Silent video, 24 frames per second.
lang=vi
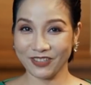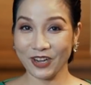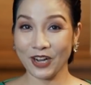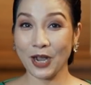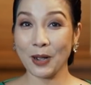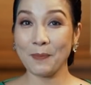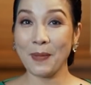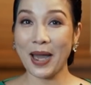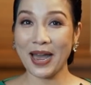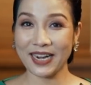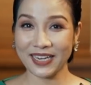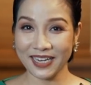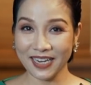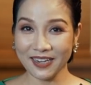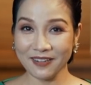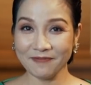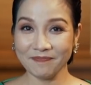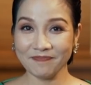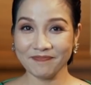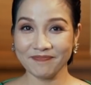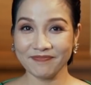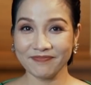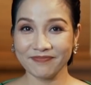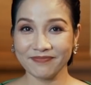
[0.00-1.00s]
Chào các bạn nhé.
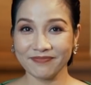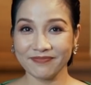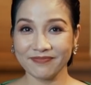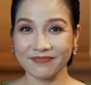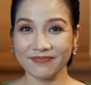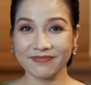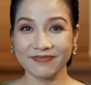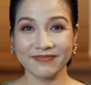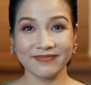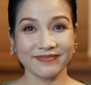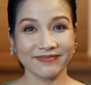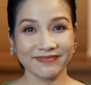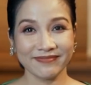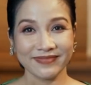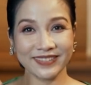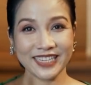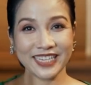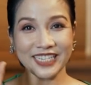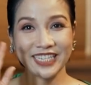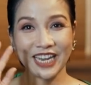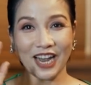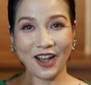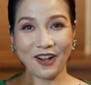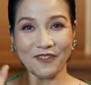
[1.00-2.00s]

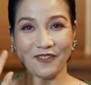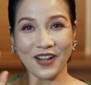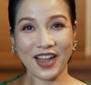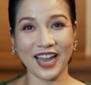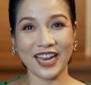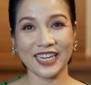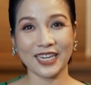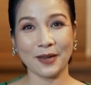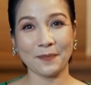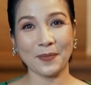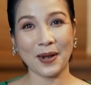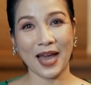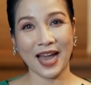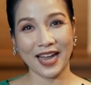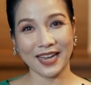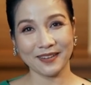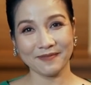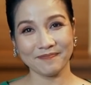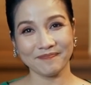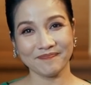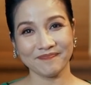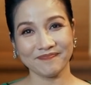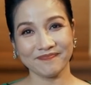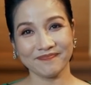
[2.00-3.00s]
Xin chào và hẹn gặp
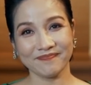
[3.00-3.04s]
lại.